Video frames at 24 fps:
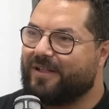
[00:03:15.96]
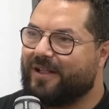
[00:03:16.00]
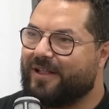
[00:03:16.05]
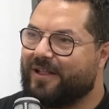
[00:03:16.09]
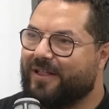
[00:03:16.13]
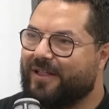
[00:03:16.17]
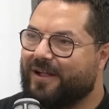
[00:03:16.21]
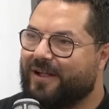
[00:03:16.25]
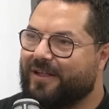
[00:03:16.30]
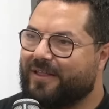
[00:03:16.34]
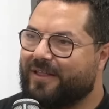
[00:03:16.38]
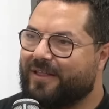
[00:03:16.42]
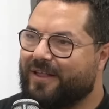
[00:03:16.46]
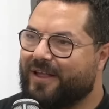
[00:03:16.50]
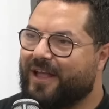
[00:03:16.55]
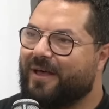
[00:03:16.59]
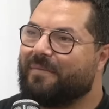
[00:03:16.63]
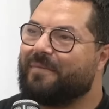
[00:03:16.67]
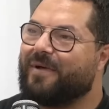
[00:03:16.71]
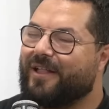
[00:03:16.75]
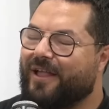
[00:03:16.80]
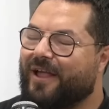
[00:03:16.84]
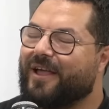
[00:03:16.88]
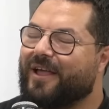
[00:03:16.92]
اللقطه
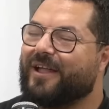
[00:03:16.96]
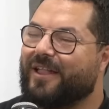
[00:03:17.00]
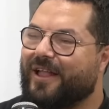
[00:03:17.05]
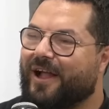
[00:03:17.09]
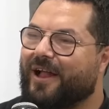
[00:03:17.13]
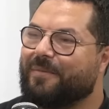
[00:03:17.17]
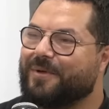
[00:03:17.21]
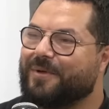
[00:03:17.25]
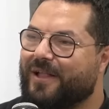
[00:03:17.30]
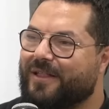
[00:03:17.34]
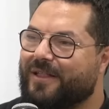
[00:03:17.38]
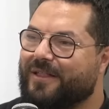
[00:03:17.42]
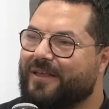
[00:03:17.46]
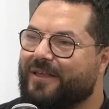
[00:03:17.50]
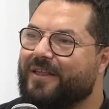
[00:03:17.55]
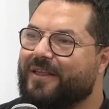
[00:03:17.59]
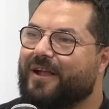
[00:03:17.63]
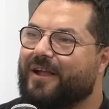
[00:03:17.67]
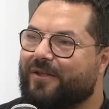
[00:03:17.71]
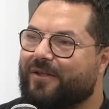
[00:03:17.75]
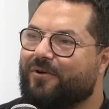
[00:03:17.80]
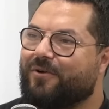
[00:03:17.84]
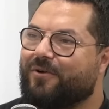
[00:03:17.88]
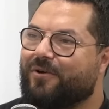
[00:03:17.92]
كمل احكي لي على البينالتي هذيك
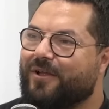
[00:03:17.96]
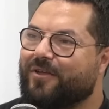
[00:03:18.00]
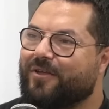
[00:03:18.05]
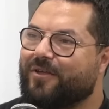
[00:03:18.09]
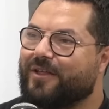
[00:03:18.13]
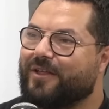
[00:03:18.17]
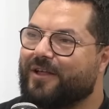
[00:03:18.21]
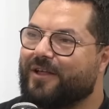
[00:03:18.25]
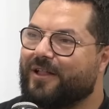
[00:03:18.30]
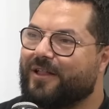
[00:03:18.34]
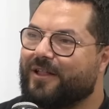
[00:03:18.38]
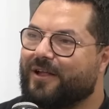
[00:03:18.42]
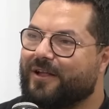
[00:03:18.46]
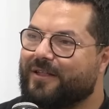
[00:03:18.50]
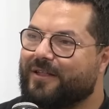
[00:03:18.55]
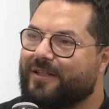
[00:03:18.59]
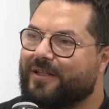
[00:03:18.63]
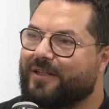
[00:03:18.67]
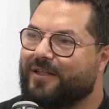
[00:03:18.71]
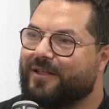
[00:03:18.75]
تنقول لك شنو هي اللقطه